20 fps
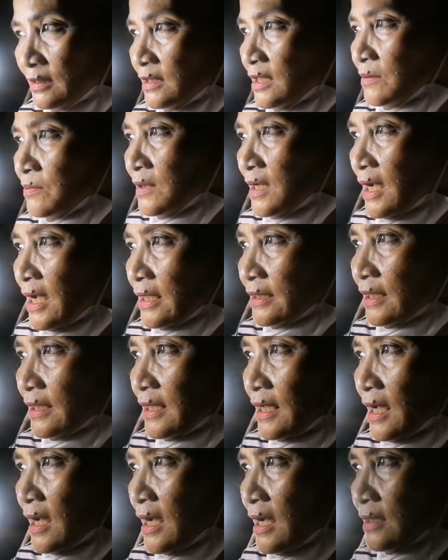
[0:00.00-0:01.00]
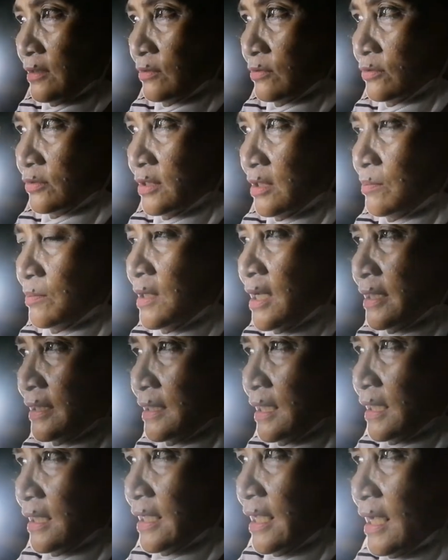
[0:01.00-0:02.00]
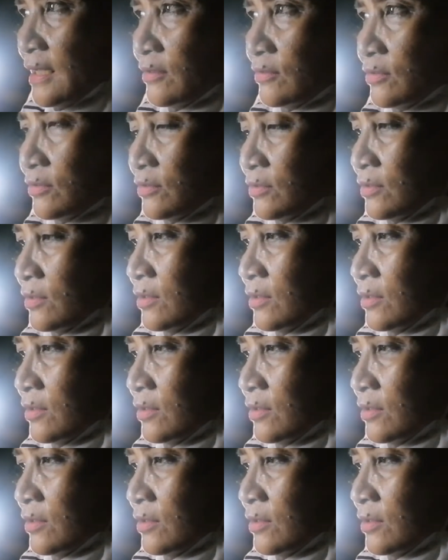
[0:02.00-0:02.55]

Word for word: Dim light. Ayan o. Oh. Dim light lang yan o.